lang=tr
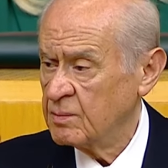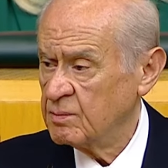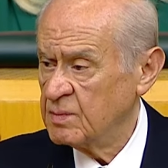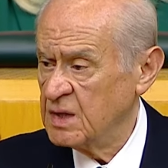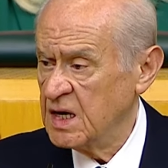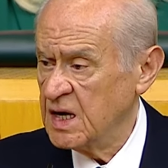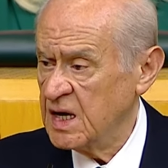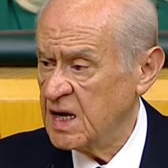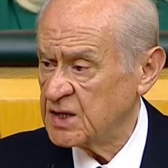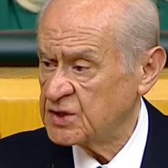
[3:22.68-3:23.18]

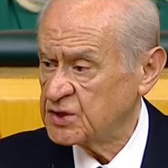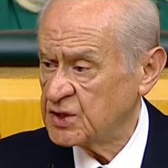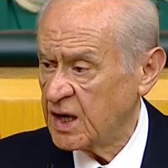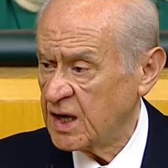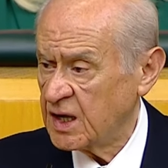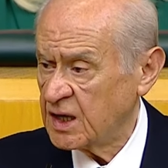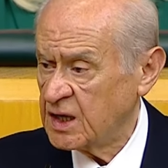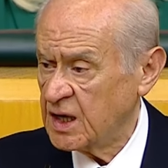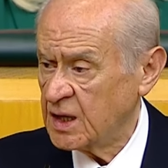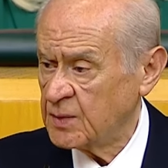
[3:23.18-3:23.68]
Milliyetçi
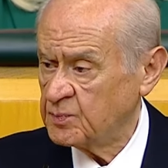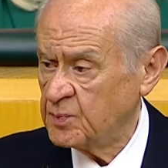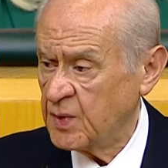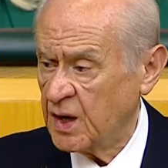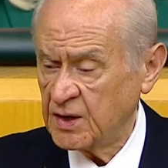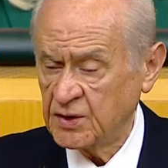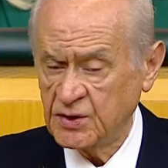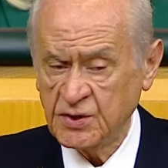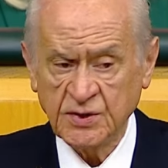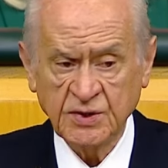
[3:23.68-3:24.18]
Hareket
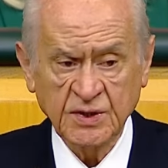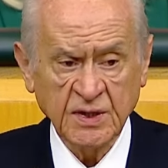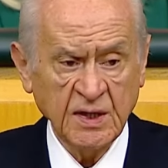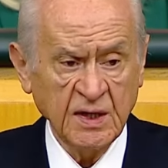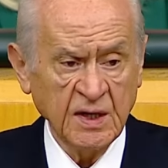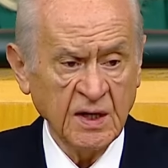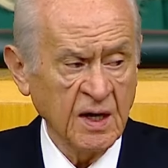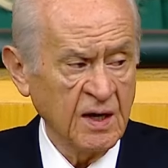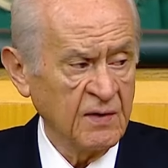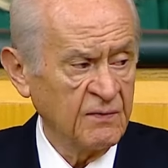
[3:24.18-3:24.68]

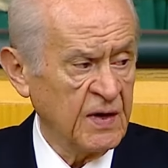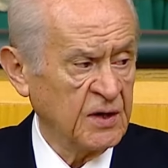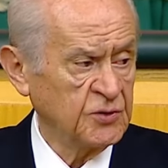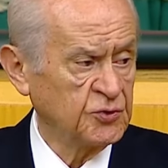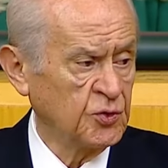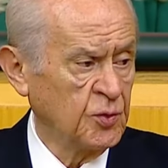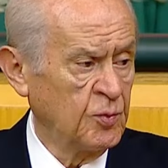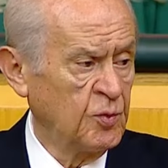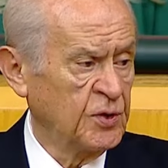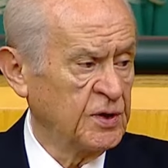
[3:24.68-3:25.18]
Partisi ve
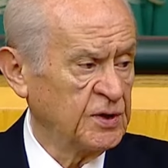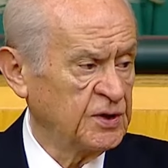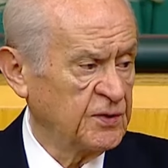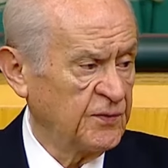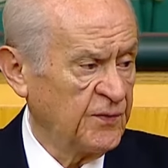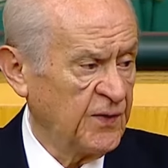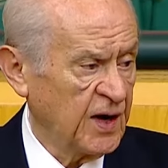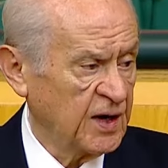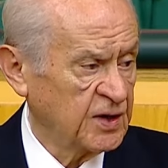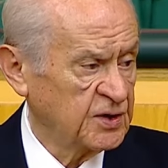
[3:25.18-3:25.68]
Cumhur
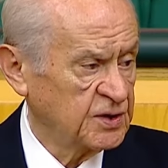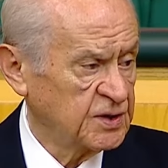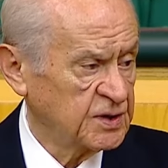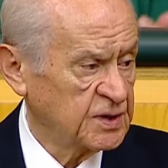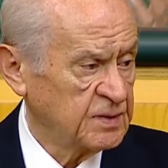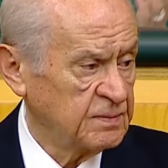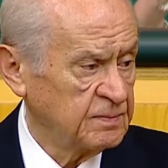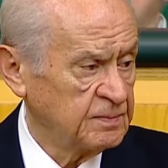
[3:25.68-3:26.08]
İttifakı'dır.